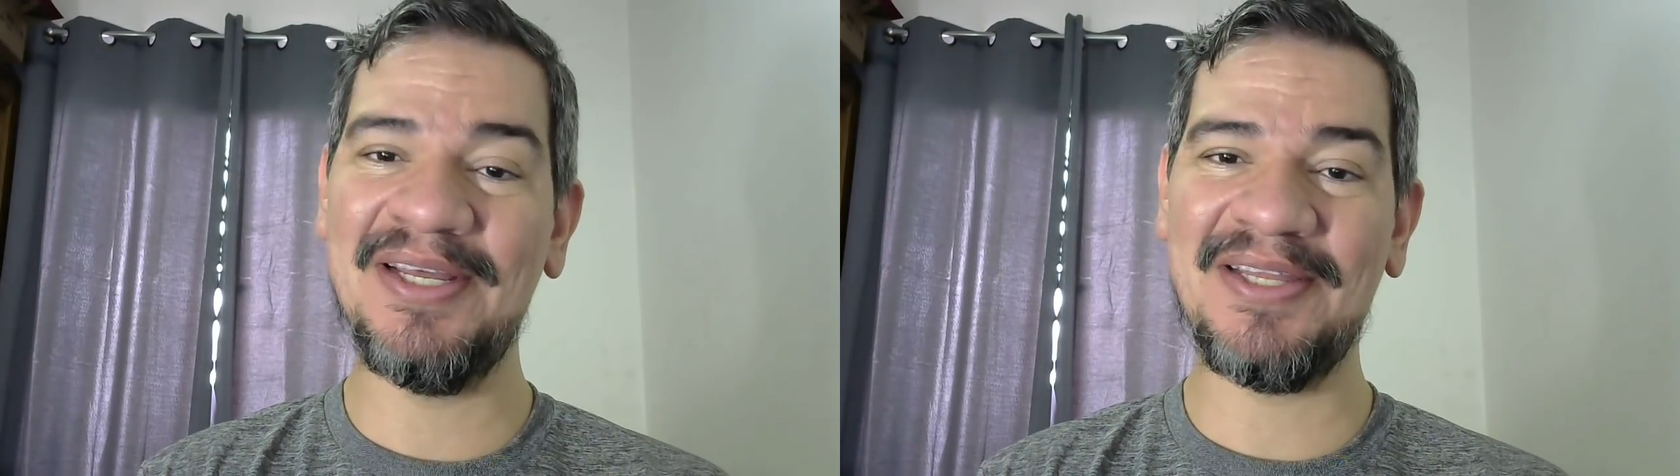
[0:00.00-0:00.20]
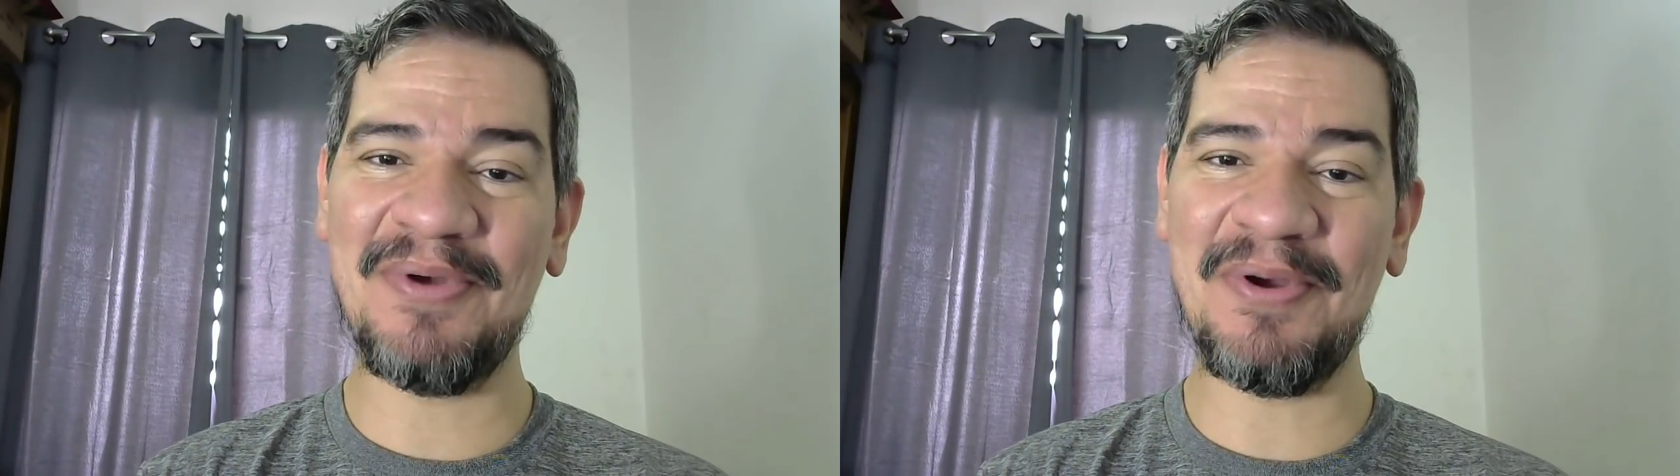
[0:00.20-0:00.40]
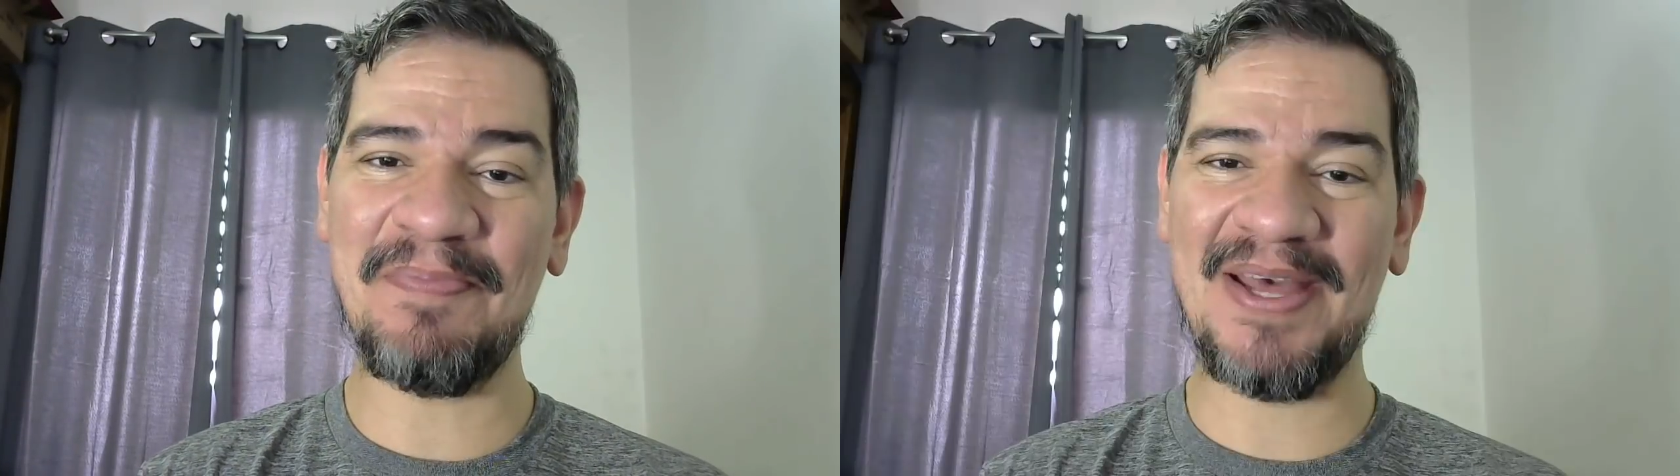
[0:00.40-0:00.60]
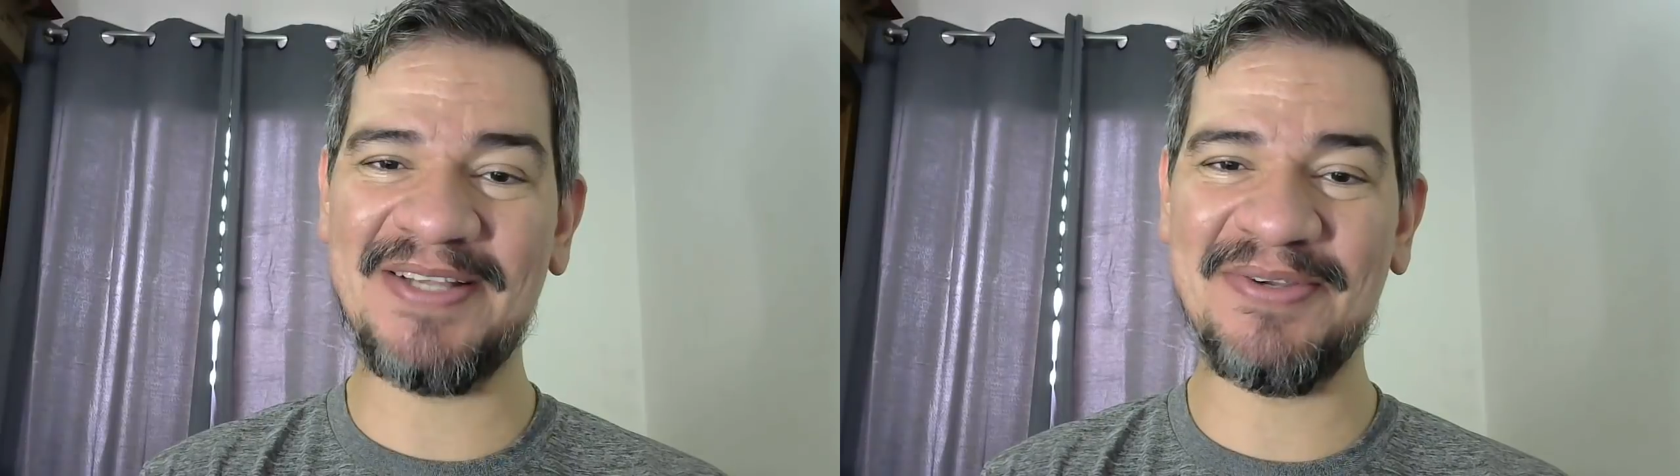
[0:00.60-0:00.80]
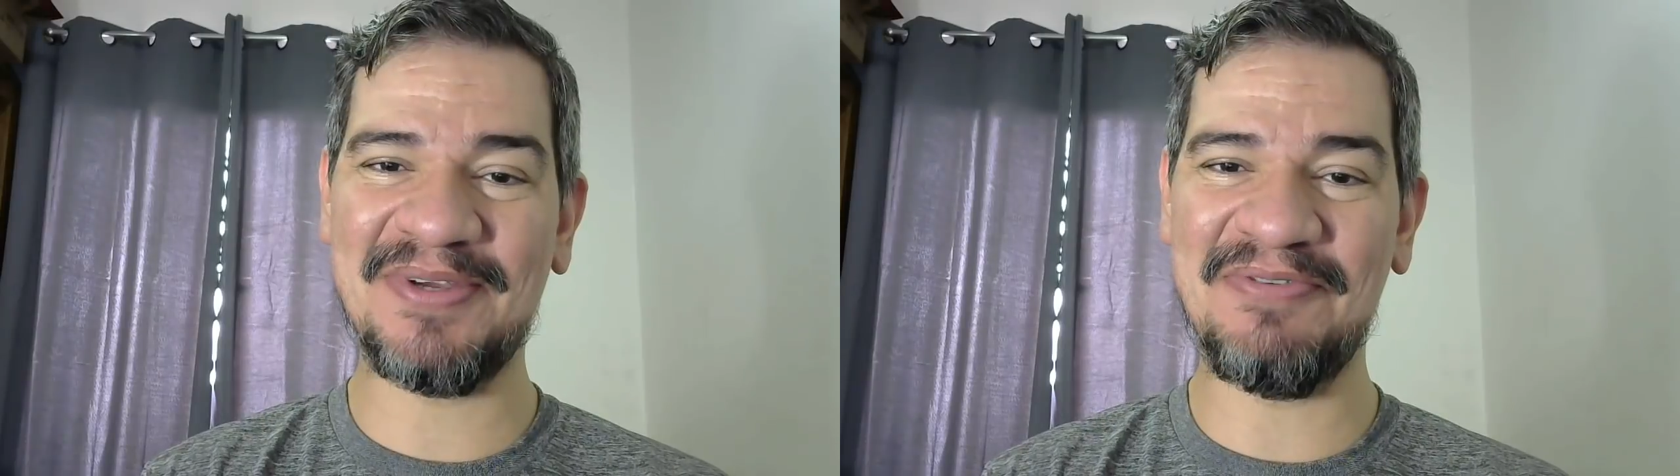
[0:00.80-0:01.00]
então eu
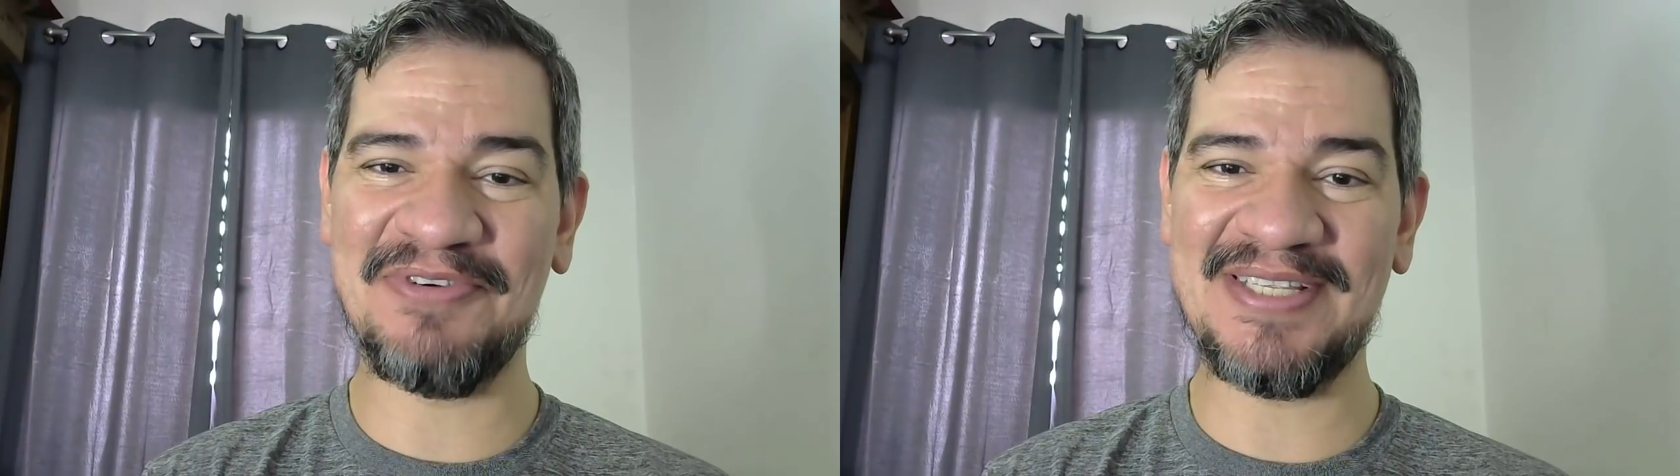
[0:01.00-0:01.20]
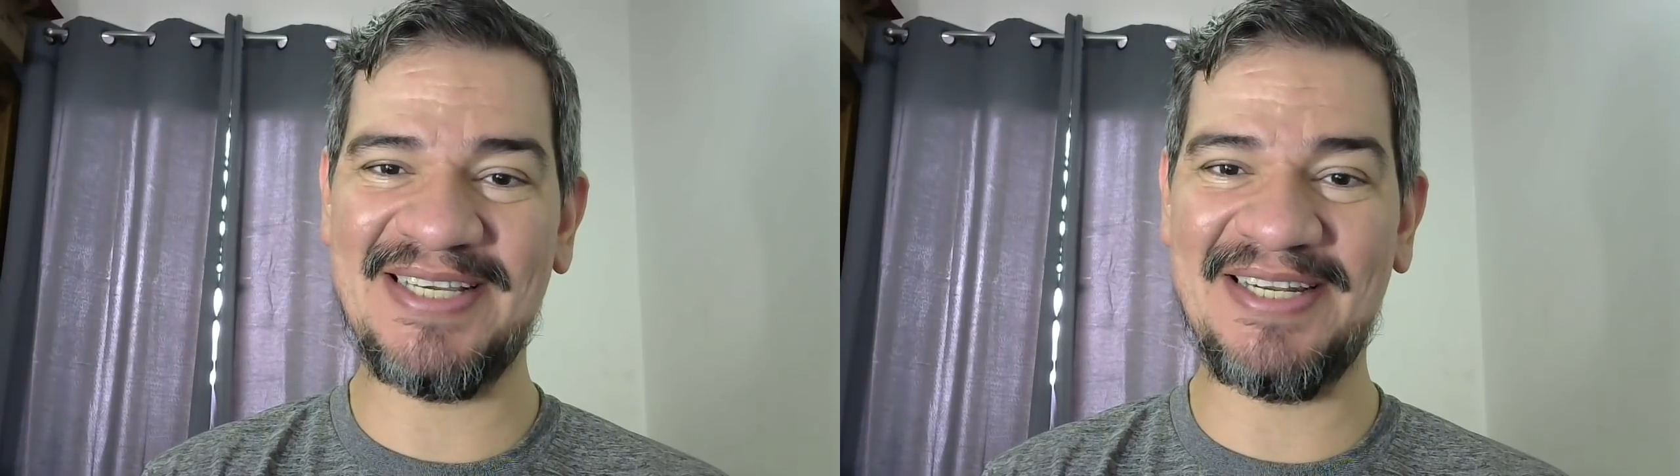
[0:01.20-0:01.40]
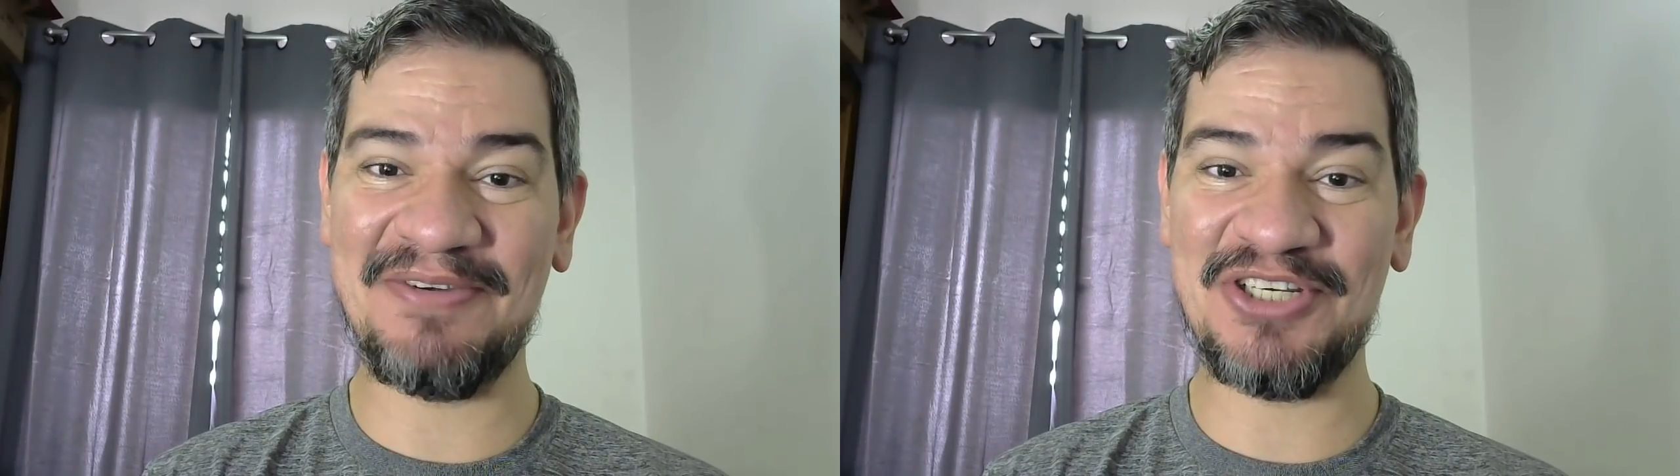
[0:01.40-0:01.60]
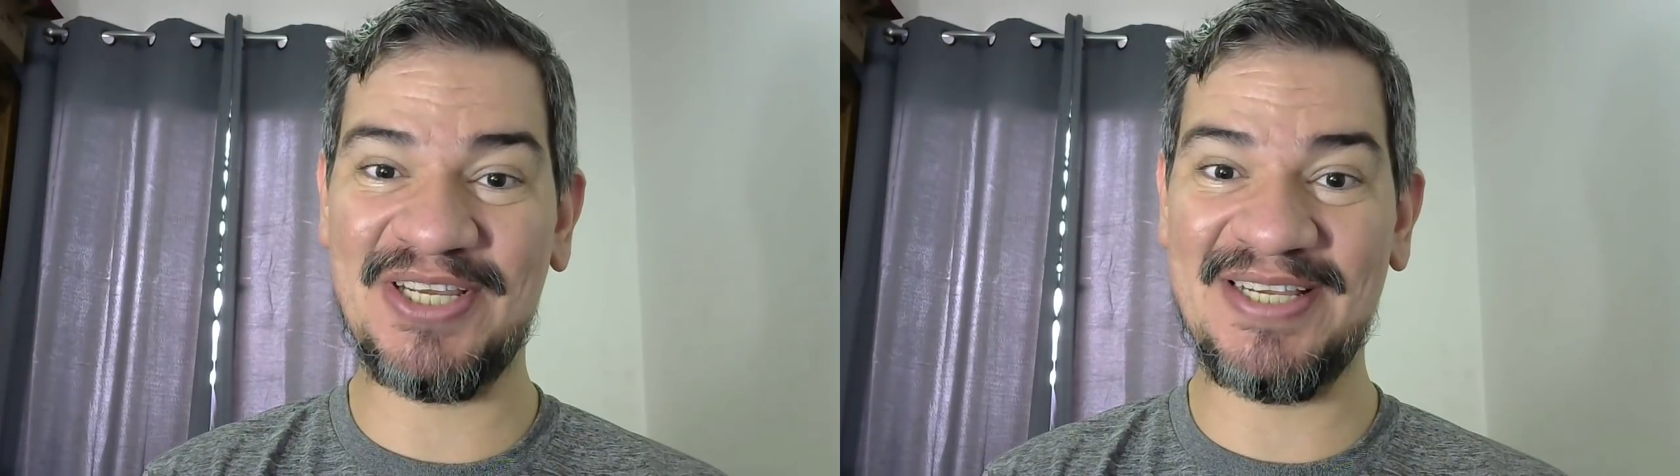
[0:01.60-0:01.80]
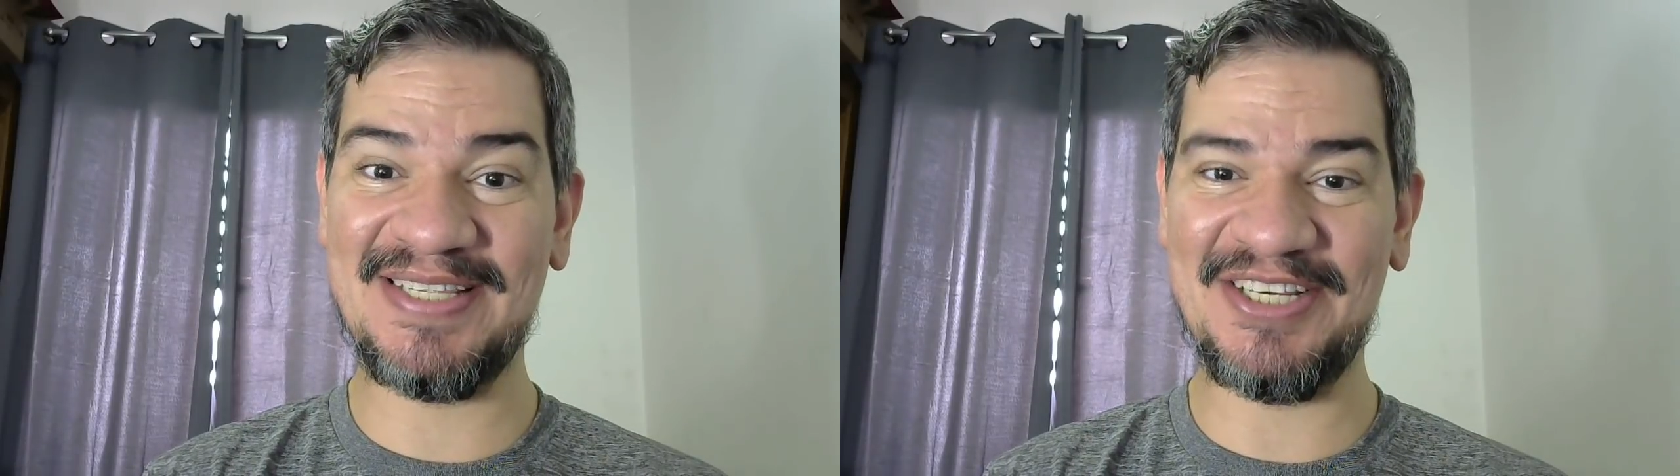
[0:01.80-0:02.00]
peço que você não
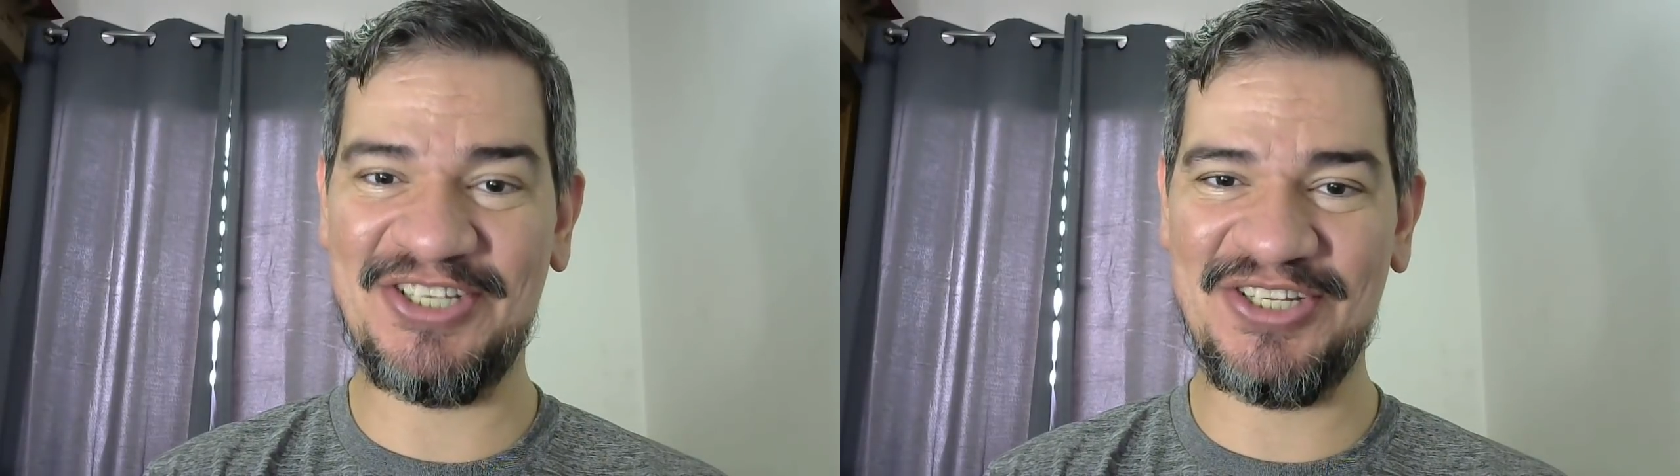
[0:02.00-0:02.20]
esqueça